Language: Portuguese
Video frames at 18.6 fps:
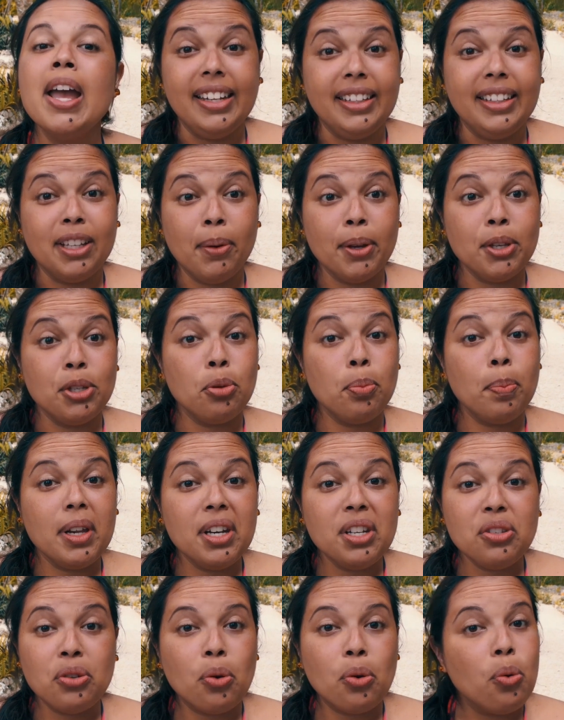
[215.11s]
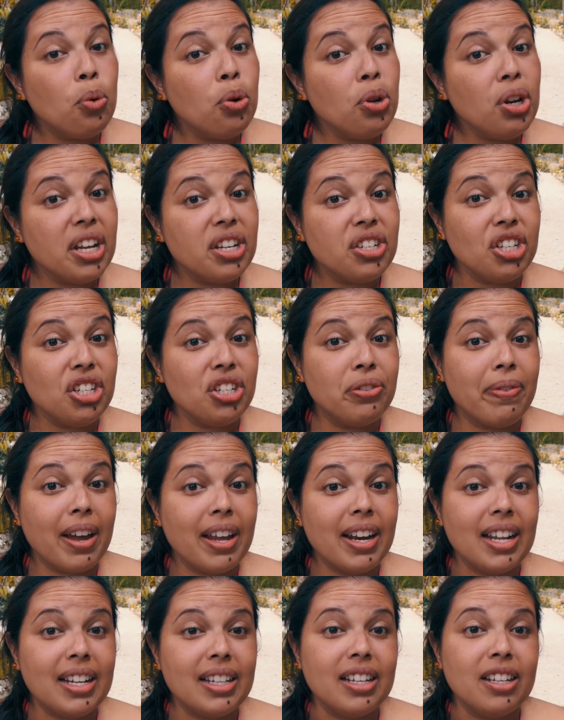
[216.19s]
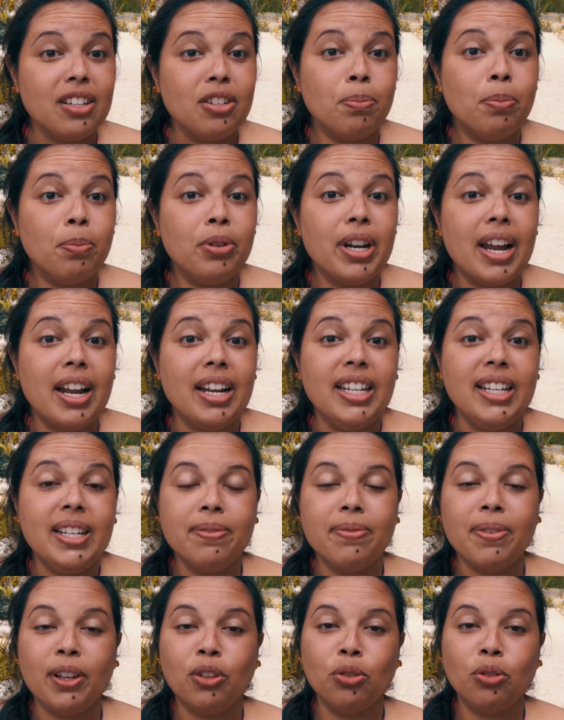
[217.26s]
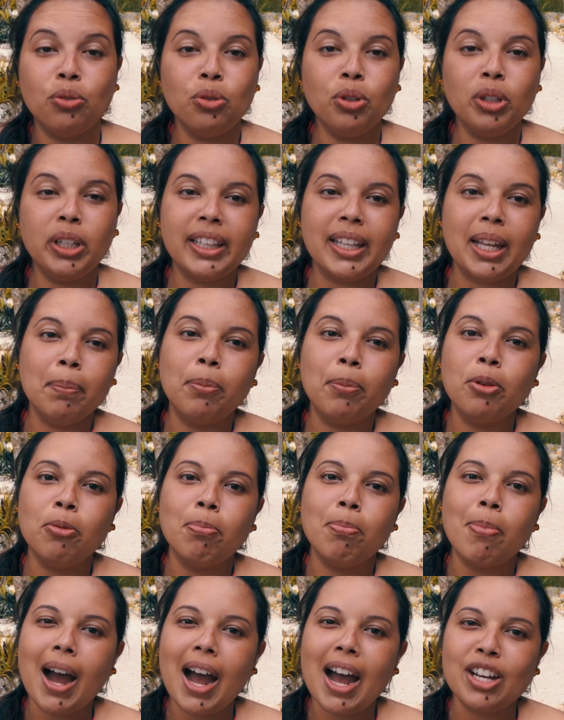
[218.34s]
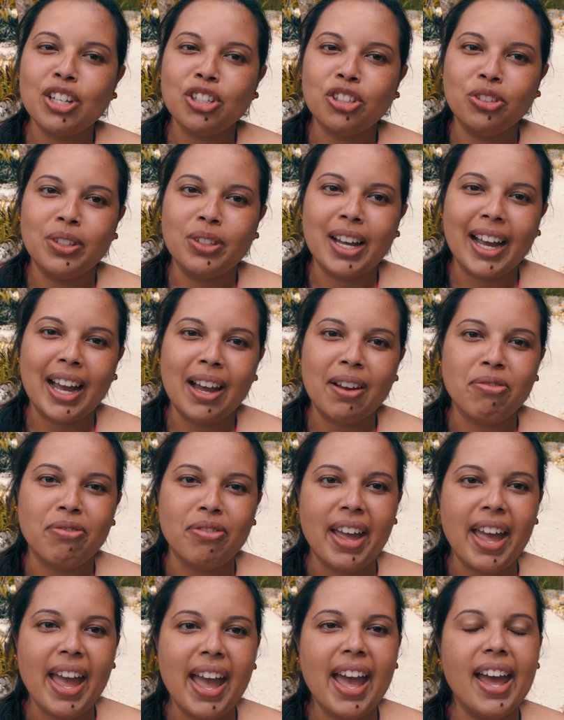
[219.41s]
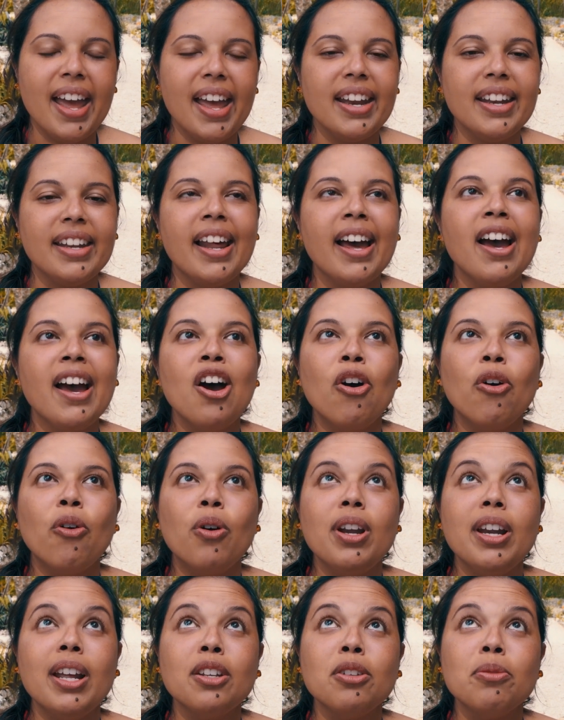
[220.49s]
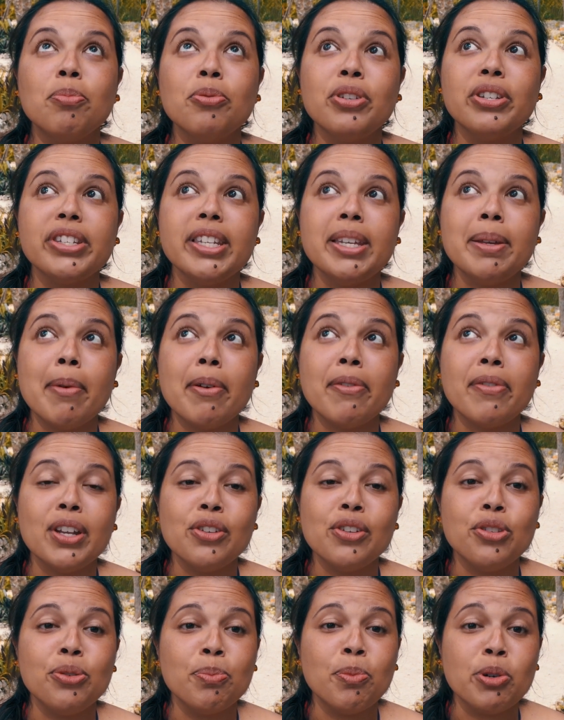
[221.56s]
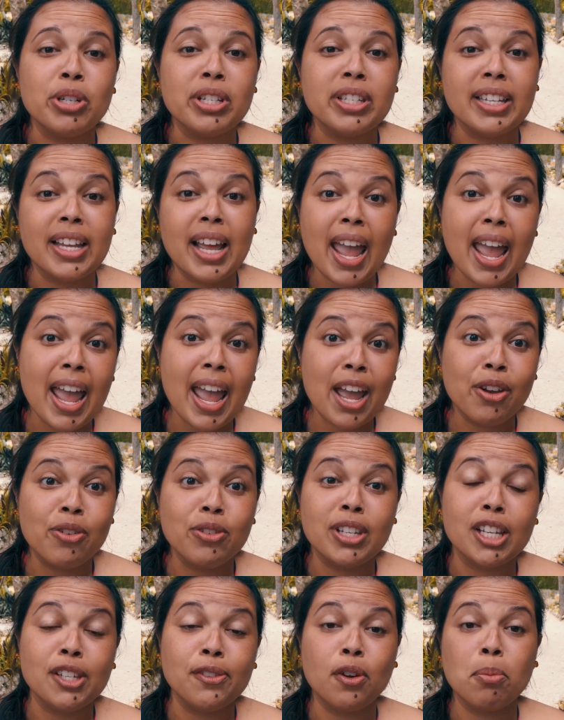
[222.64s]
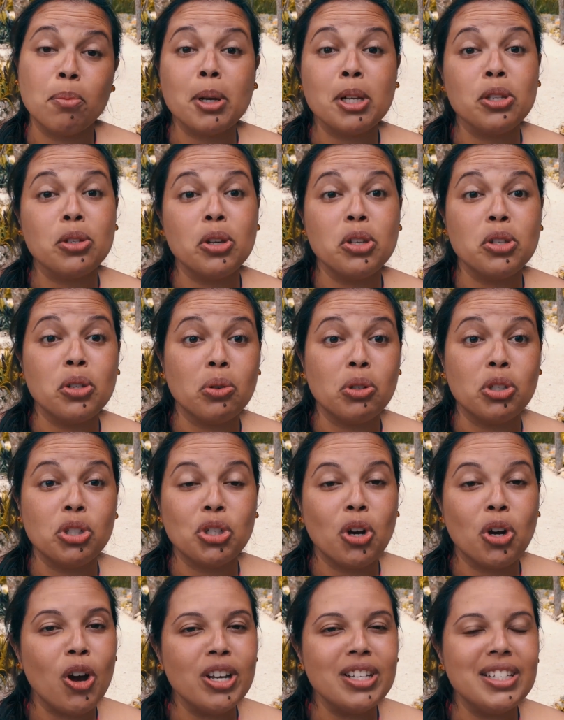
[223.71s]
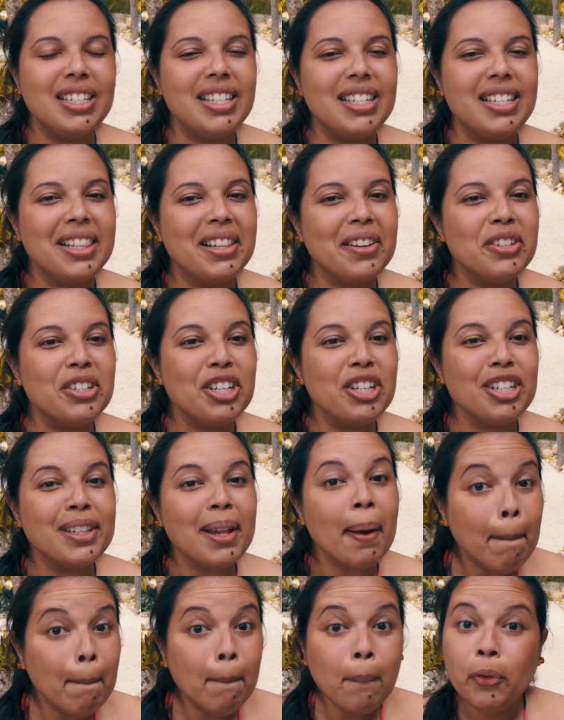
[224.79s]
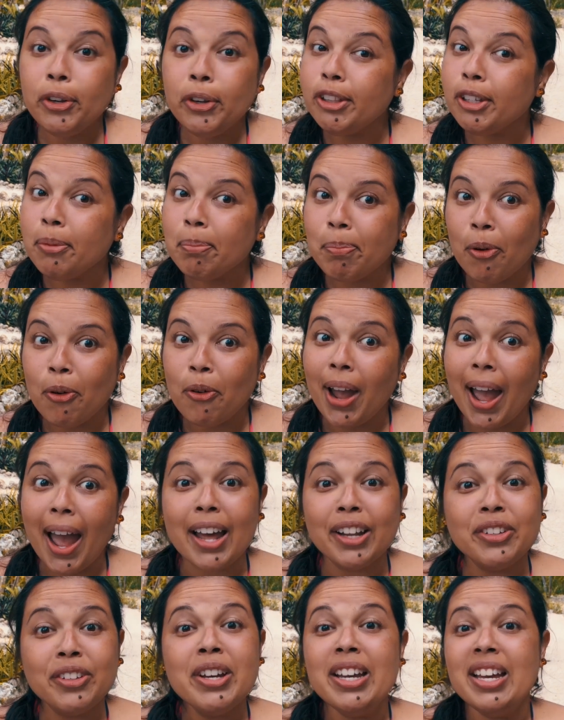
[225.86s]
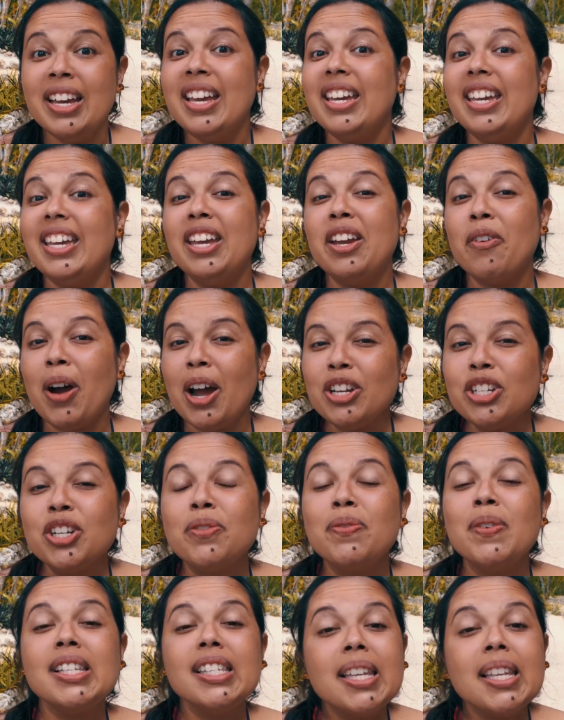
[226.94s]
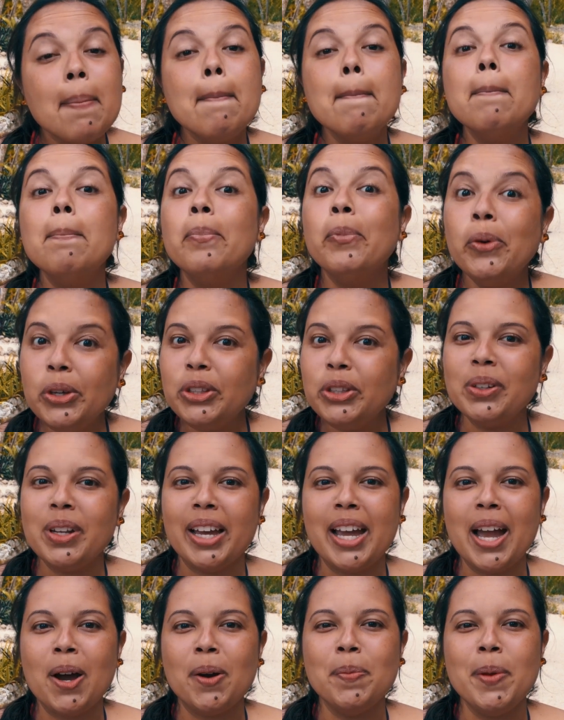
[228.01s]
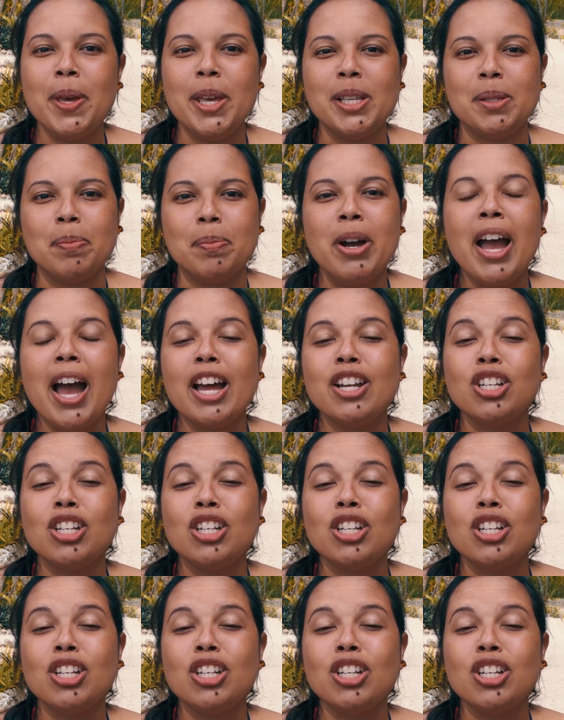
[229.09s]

Então é super escuro e a gente vai nadando por ali, vendo tudo que tem por baixo da caverna, olhando por cima, vendo os morcegos, as formações rochosas. Então a gente está muito empolgado e eu acho que vai ser muito legal mesmo.